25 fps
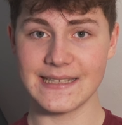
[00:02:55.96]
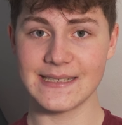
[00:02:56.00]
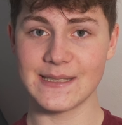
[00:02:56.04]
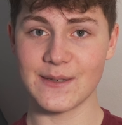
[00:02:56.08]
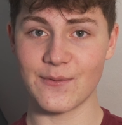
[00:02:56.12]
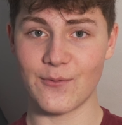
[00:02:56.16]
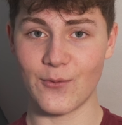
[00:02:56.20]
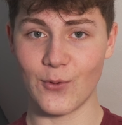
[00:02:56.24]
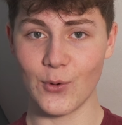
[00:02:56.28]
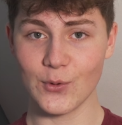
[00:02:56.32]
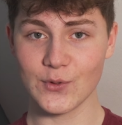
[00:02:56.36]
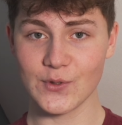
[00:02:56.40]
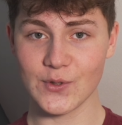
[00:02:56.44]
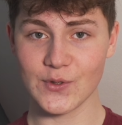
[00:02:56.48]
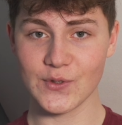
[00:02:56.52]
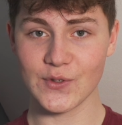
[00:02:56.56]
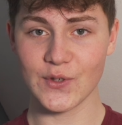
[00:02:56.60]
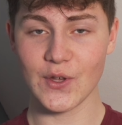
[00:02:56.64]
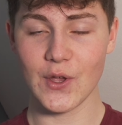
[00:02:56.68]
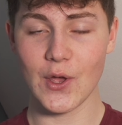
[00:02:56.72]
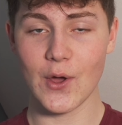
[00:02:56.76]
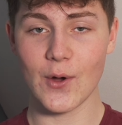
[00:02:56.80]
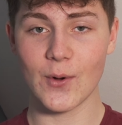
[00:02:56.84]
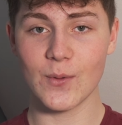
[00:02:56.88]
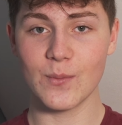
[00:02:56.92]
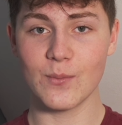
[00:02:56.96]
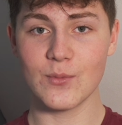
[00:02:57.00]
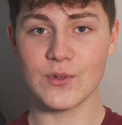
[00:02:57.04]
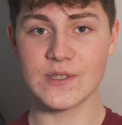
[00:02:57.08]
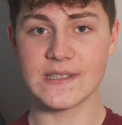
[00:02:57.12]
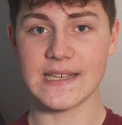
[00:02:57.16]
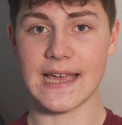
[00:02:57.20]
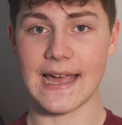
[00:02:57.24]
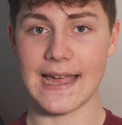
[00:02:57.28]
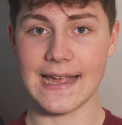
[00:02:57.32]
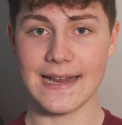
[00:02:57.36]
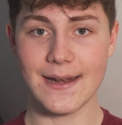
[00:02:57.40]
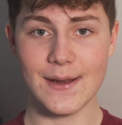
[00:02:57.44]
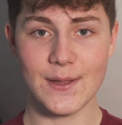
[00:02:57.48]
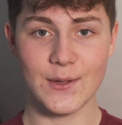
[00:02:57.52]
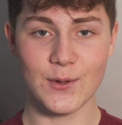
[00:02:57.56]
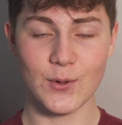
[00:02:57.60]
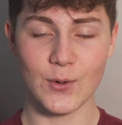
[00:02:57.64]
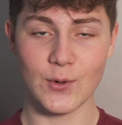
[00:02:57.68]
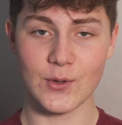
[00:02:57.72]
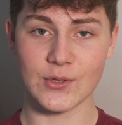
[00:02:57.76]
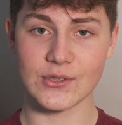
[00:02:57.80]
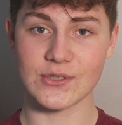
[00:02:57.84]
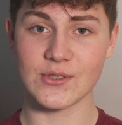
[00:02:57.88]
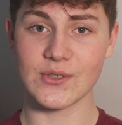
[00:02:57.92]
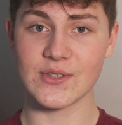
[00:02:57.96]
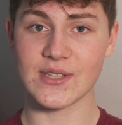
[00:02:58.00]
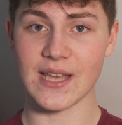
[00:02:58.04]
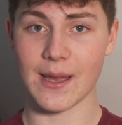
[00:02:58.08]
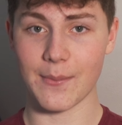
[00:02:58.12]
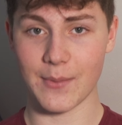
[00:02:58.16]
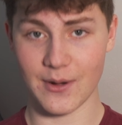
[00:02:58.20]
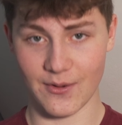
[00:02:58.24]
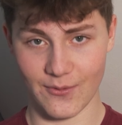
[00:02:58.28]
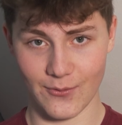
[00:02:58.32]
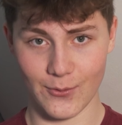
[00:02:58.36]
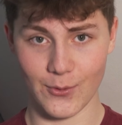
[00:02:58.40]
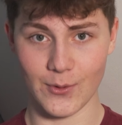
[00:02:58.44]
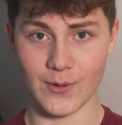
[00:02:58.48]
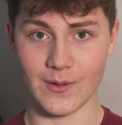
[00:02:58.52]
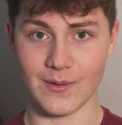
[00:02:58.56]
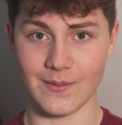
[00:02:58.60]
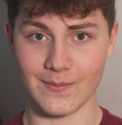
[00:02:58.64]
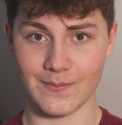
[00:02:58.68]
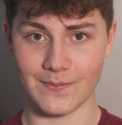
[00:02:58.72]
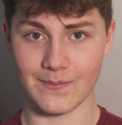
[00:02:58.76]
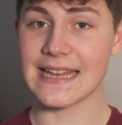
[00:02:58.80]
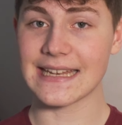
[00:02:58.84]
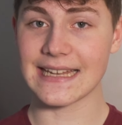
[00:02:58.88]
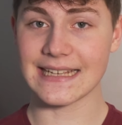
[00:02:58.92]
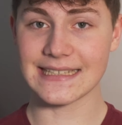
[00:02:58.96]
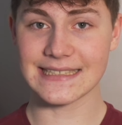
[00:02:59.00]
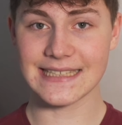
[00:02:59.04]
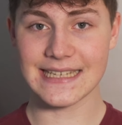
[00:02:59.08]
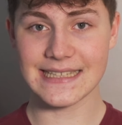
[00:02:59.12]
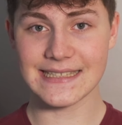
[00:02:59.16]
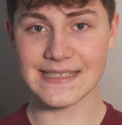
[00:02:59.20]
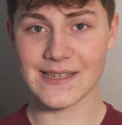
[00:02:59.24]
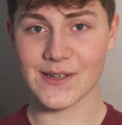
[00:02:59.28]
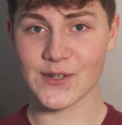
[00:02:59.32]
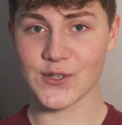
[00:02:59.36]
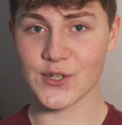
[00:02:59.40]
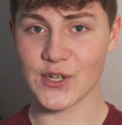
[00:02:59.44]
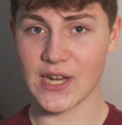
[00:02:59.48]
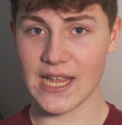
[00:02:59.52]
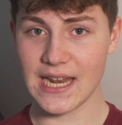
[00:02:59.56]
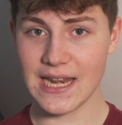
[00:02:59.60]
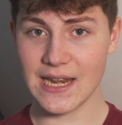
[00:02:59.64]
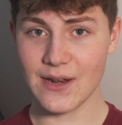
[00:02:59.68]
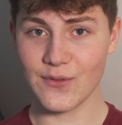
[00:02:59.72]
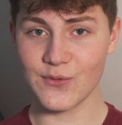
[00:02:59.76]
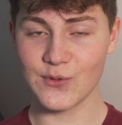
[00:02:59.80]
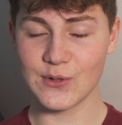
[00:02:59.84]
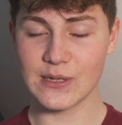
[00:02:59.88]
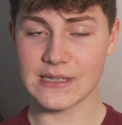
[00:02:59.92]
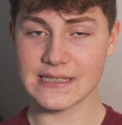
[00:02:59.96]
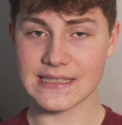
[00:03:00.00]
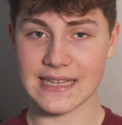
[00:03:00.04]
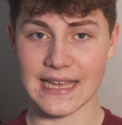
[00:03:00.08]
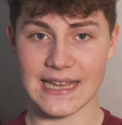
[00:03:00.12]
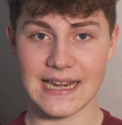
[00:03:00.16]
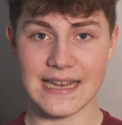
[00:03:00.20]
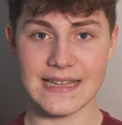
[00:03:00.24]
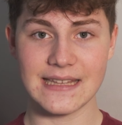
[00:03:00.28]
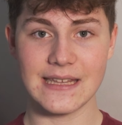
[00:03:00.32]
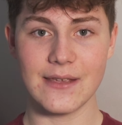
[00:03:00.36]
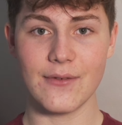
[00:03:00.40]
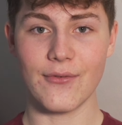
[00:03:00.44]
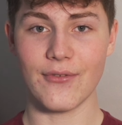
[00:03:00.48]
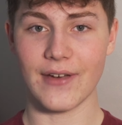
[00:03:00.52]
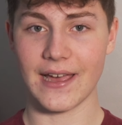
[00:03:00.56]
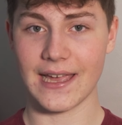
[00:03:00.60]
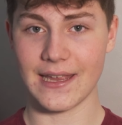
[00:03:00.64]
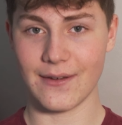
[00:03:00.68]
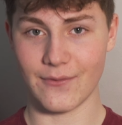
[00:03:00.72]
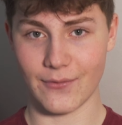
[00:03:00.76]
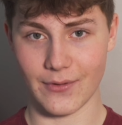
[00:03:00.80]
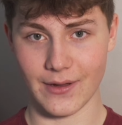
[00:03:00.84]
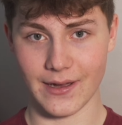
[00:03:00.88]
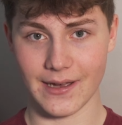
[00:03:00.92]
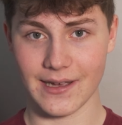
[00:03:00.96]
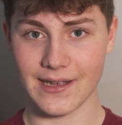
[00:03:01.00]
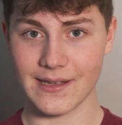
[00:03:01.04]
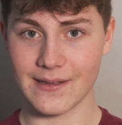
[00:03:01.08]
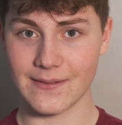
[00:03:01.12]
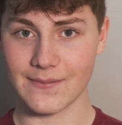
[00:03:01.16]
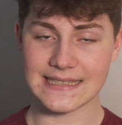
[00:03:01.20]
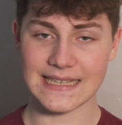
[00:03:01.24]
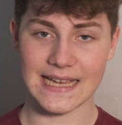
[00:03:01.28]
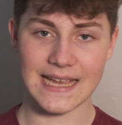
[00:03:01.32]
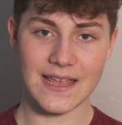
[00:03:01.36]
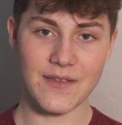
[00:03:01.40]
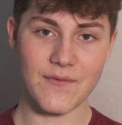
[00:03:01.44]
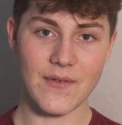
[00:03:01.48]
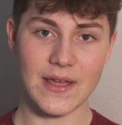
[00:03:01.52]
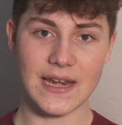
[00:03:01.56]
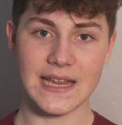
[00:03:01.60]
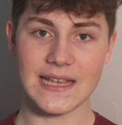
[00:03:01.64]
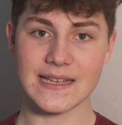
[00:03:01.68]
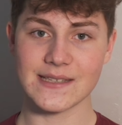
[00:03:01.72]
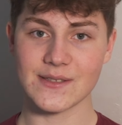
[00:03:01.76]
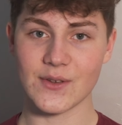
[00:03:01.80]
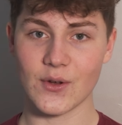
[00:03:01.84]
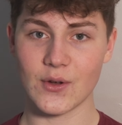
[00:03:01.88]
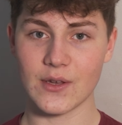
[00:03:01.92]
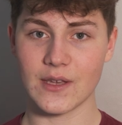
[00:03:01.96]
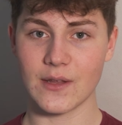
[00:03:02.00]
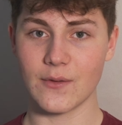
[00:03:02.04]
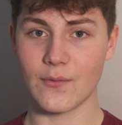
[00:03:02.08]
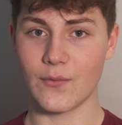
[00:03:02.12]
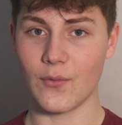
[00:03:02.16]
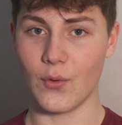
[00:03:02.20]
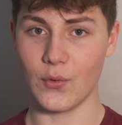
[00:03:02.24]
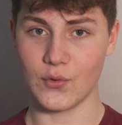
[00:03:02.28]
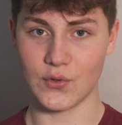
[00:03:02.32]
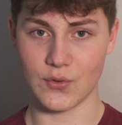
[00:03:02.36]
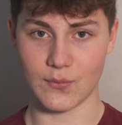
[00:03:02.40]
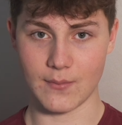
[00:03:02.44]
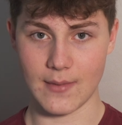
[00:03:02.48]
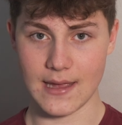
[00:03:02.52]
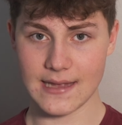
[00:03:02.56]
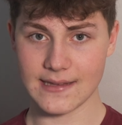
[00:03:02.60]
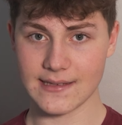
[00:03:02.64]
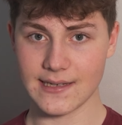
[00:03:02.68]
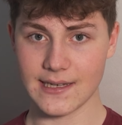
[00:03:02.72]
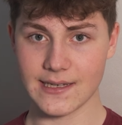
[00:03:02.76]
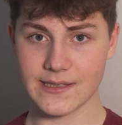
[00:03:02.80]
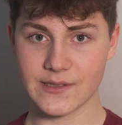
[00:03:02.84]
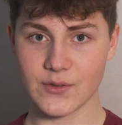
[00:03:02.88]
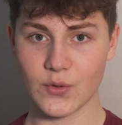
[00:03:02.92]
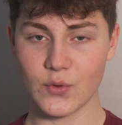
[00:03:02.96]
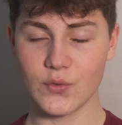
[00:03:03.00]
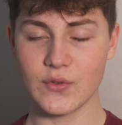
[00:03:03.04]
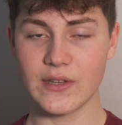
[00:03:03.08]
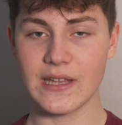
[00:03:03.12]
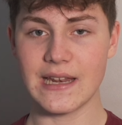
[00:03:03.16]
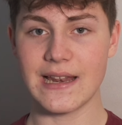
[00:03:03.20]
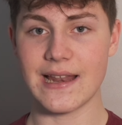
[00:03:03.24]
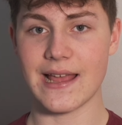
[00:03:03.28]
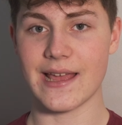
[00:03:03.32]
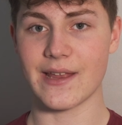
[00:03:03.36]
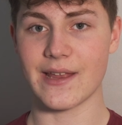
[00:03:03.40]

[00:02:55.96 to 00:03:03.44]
diese Fotos und muss sie eigentlich nur noch zusammenfügen. Das geht sehr schnell und ist relativ einfach. Zeigen werde ich es euch in Photomatics und in